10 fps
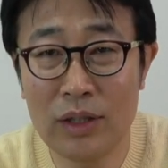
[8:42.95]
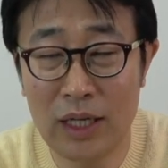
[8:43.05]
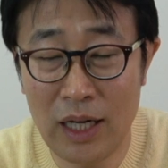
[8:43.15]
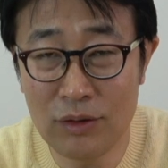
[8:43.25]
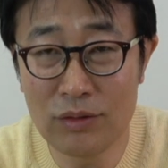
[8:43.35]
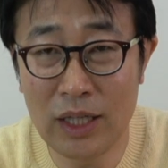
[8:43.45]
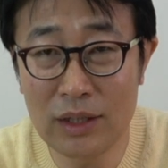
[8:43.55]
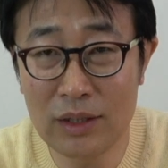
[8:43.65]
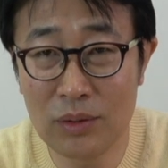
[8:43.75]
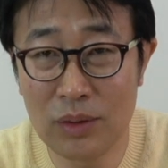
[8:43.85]
한국
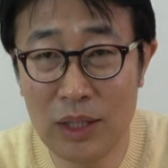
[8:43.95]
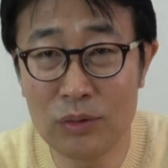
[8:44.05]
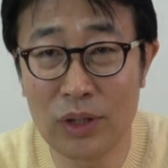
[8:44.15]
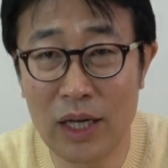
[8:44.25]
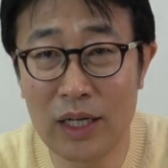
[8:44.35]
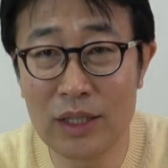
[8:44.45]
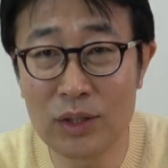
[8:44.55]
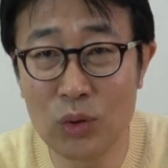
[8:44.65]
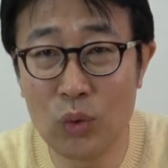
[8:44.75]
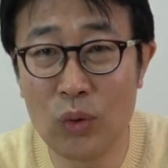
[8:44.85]
학교, 한국
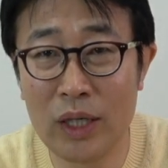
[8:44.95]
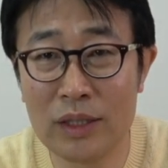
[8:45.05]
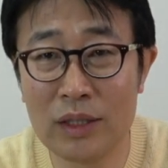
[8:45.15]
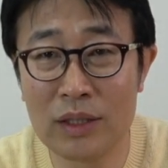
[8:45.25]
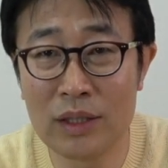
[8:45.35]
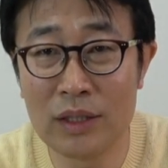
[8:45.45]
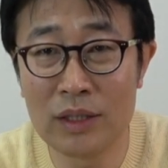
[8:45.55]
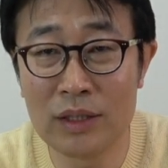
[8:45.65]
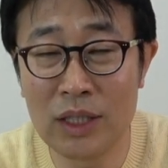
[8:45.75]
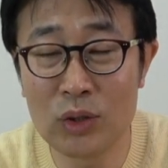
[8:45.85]
대학에서 요구하는 어떤
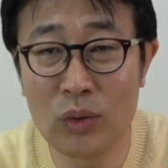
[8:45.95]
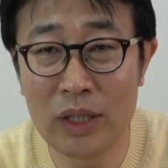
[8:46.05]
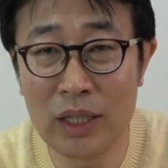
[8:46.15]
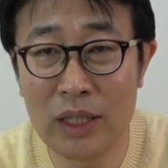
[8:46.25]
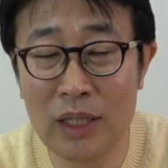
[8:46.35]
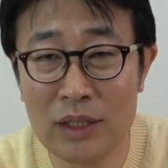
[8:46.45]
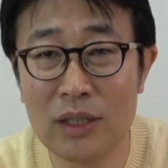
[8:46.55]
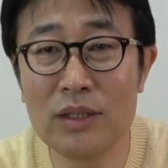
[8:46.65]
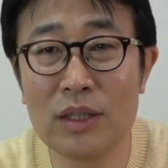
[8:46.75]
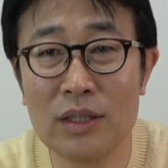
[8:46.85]
그 최소한의
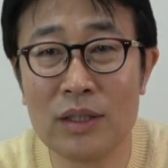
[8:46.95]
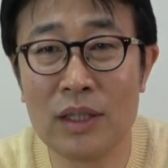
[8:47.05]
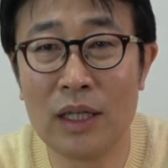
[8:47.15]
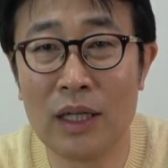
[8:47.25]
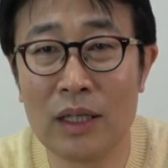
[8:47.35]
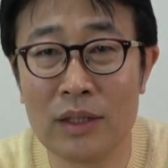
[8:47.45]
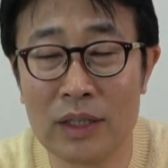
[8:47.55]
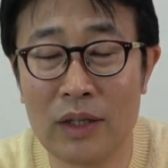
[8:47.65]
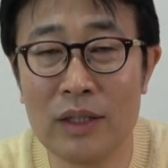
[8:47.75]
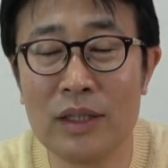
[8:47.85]
성적들이나 그런
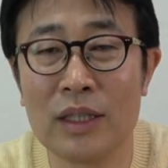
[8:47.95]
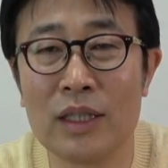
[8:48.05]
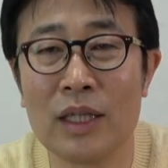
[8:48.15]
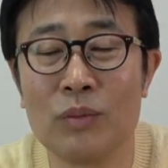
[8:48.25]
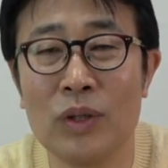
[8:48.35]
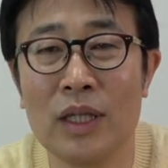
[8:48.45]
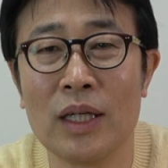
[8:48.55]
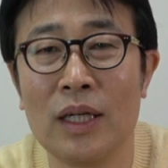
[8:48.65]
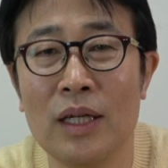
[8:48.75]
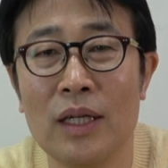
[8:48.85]
상황들이 있기 때문에
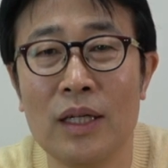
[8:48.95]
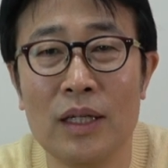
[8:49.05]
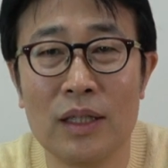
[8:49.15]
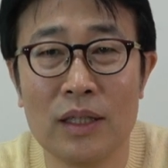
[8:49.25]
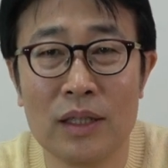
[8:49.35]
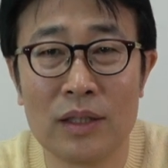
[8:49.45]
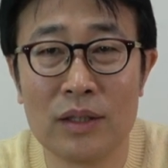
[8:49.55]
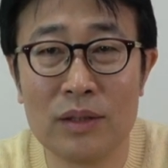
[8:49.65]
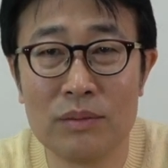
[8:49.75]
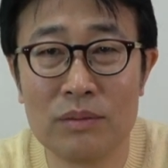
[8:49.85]
예,
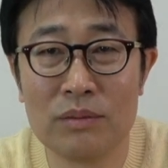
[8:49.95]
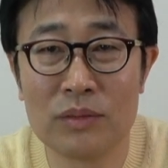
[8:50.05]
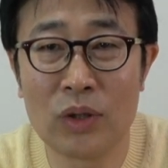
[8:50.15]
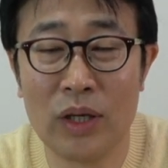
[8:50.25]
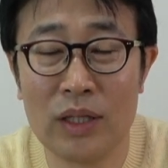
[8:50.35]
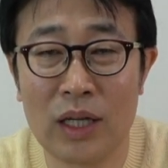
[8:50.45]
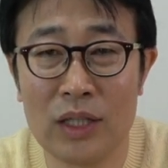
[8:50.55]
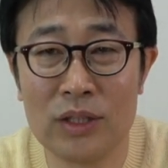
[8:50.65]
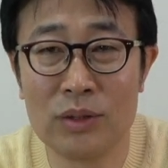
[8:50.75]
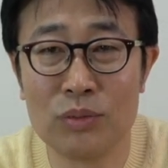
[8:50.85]
그런 계획을
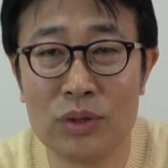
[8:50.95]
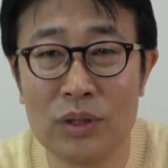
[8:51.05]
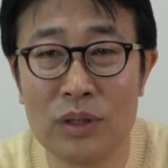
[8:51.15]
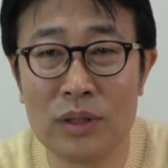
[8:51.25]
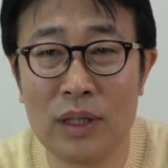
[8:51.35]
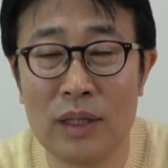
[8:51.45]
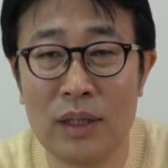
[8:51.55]
가지신 분들은